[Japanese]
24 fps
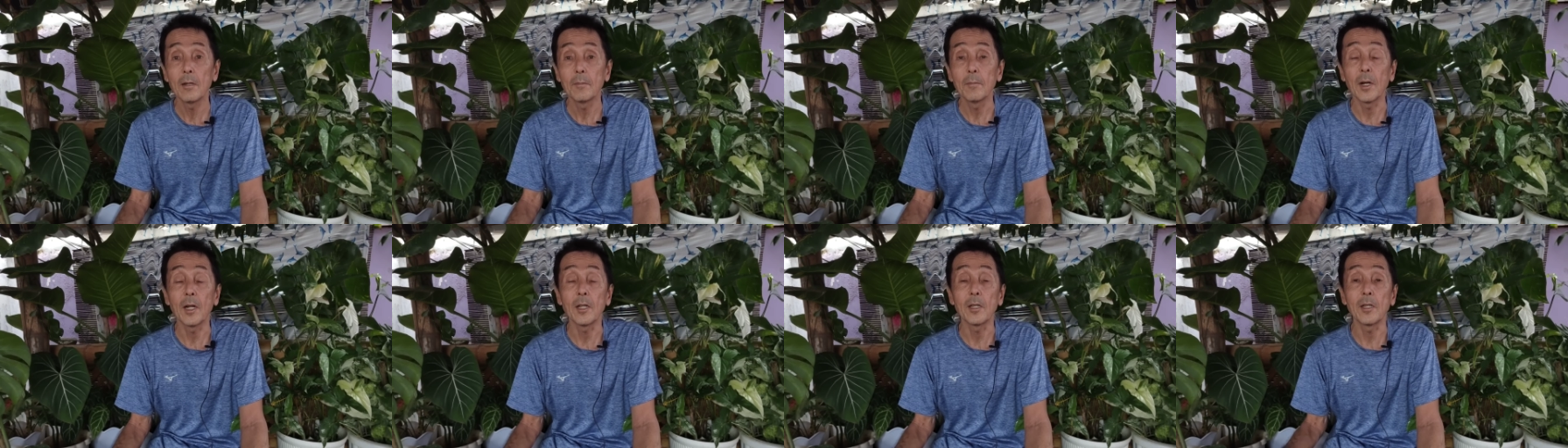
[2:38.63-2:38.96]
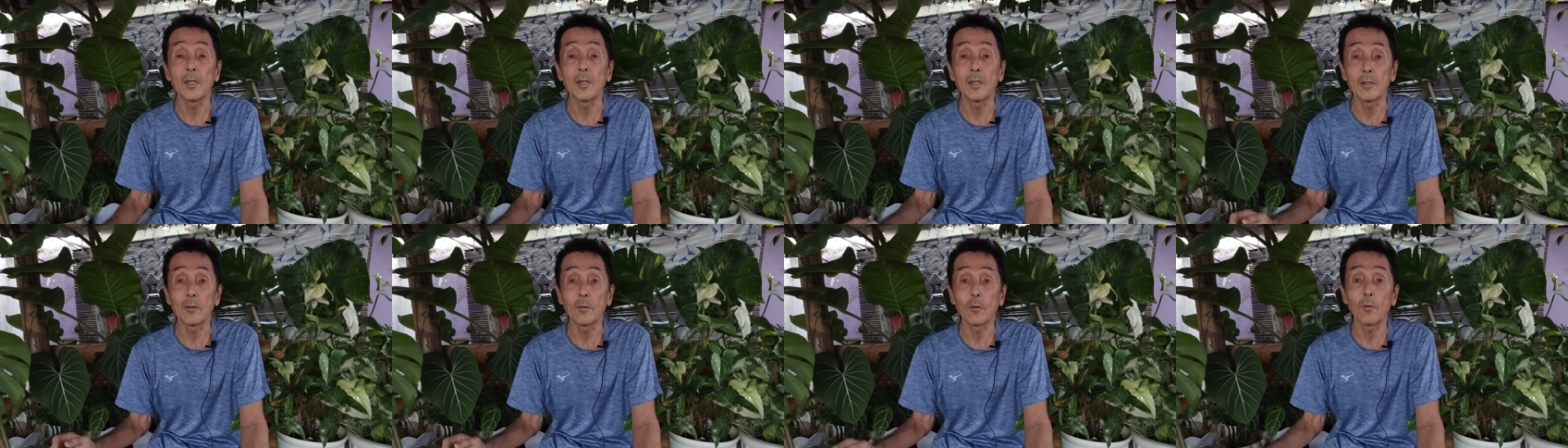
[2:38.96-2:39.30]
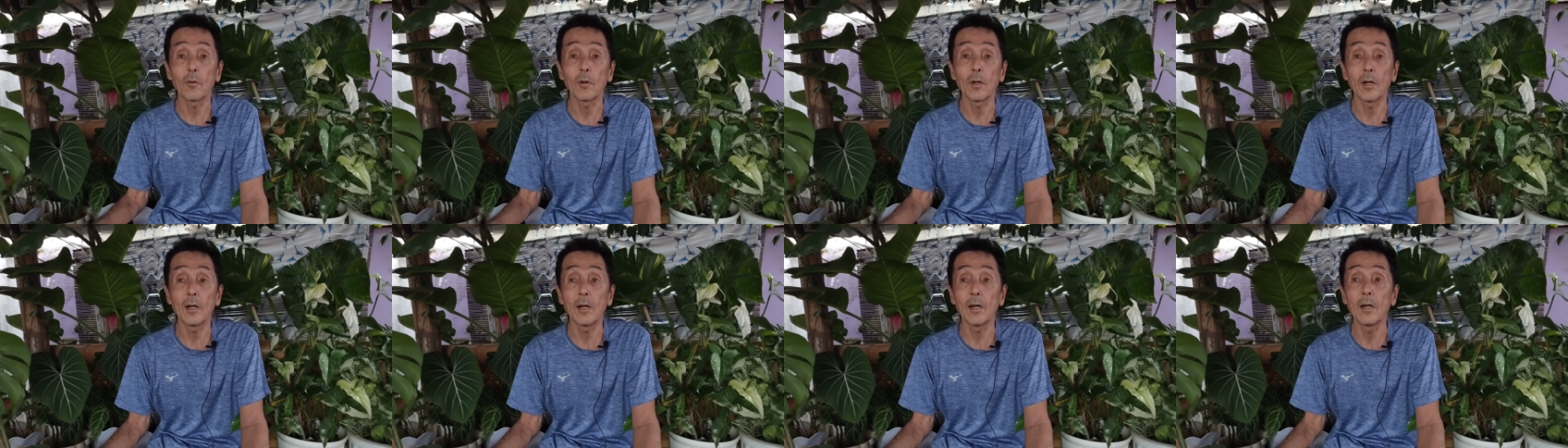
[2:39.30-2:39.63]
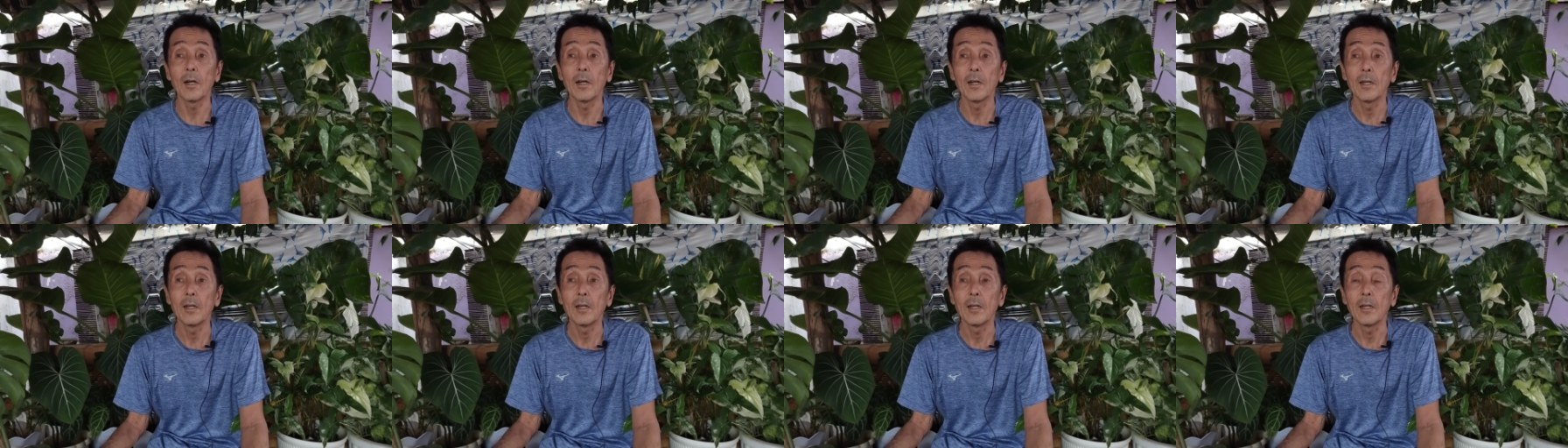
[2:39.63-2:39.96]
マニラと
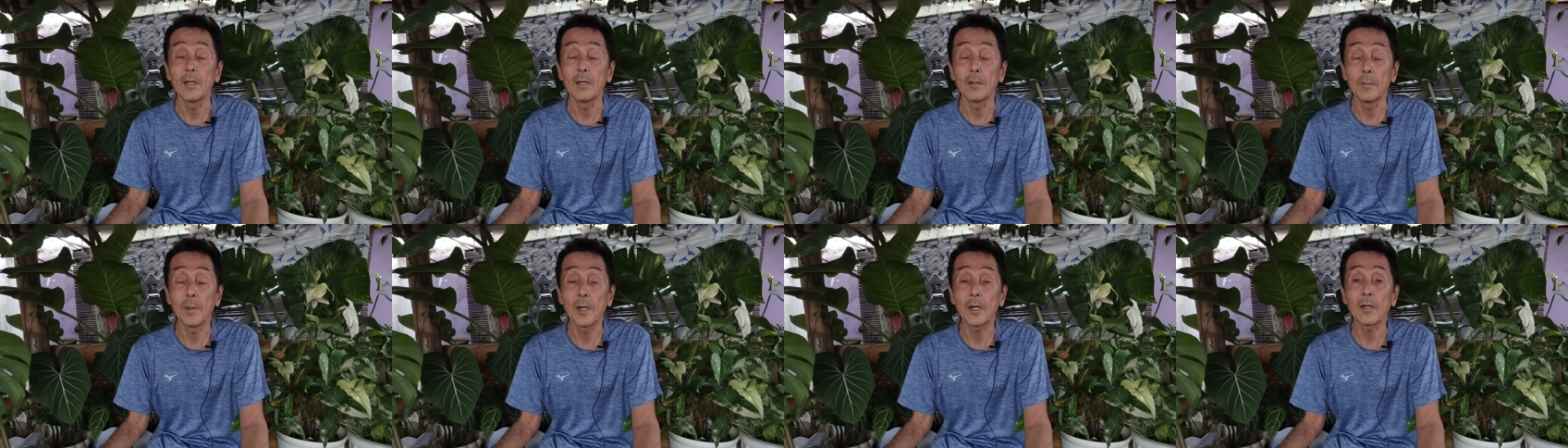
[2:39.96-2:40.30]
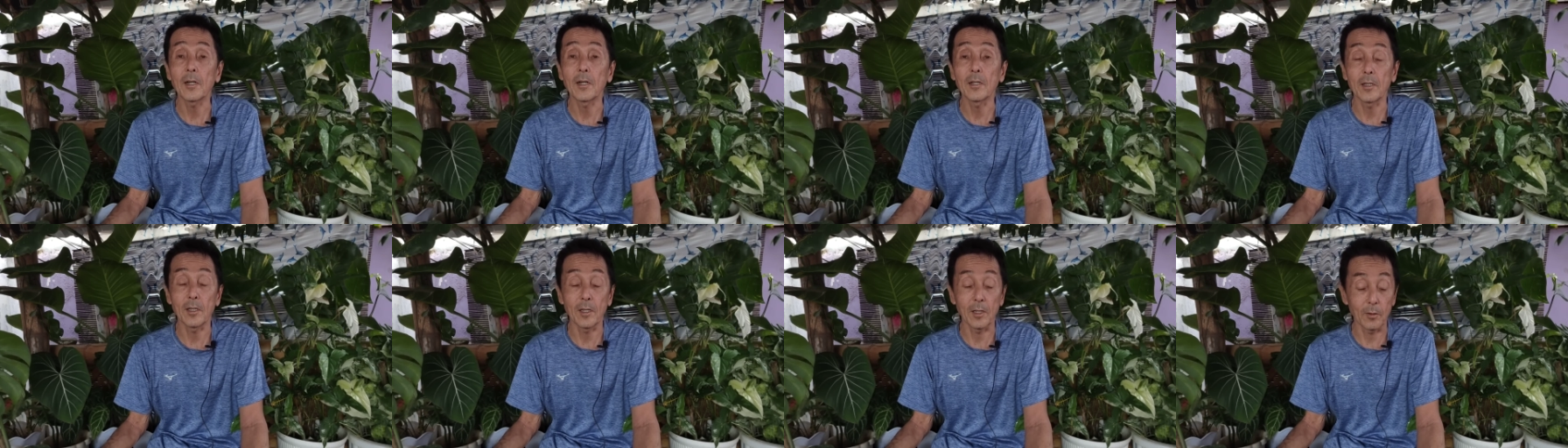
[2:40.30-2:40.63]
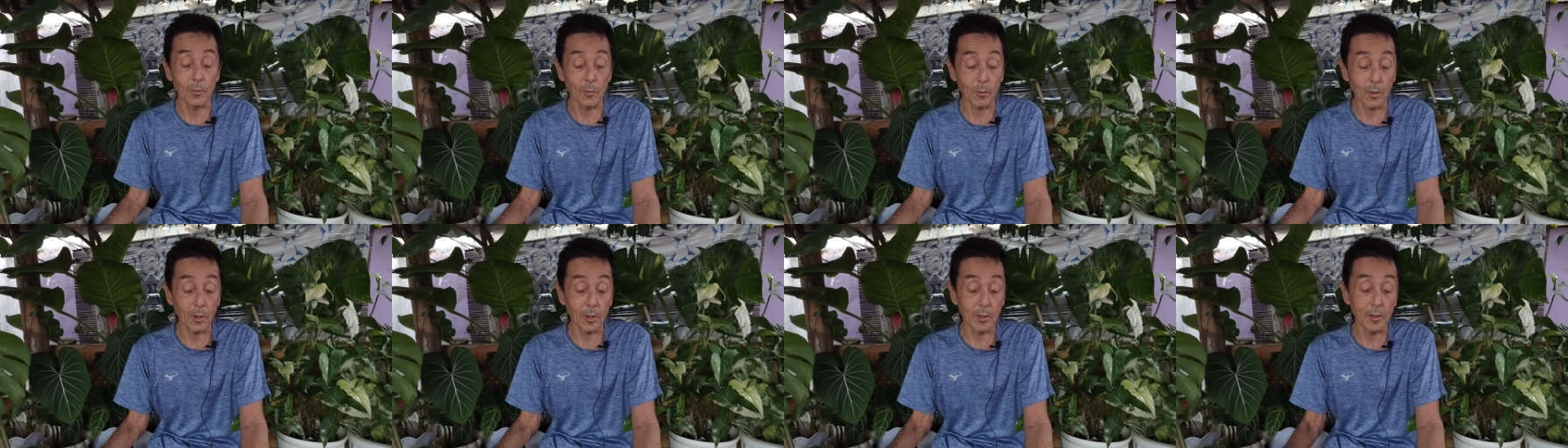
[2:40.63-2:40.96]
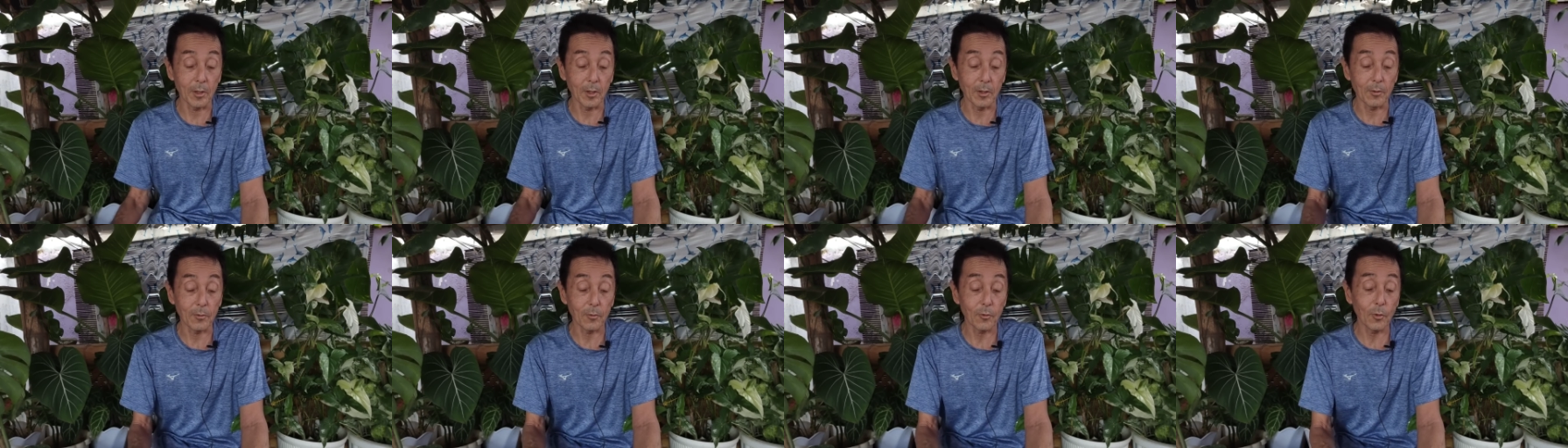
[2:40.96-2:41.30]
か、えー、マカティとか
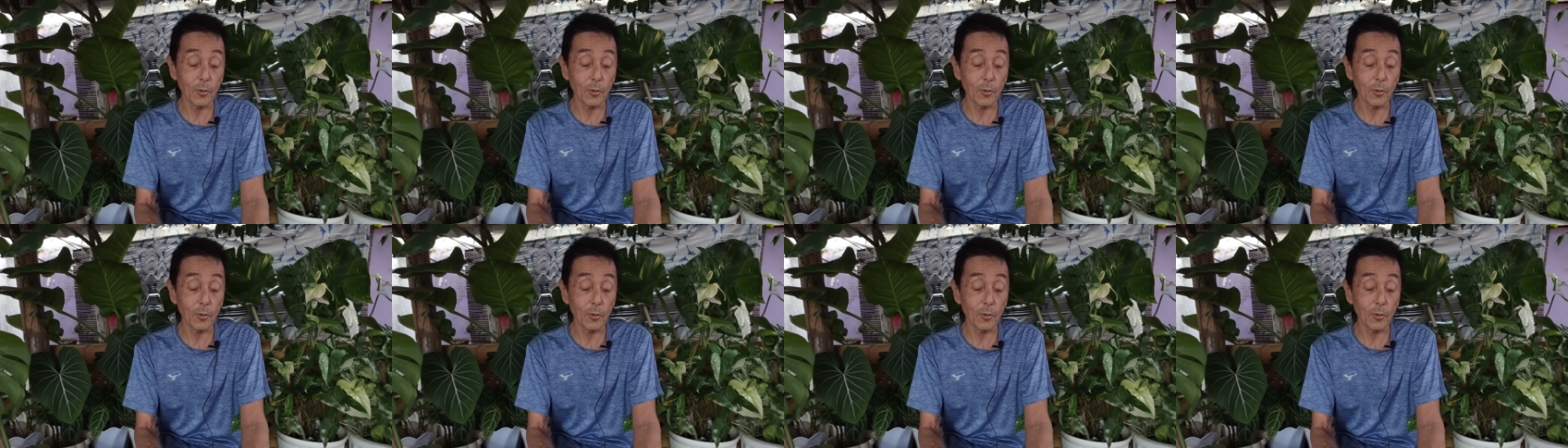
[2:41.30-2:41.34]
にある。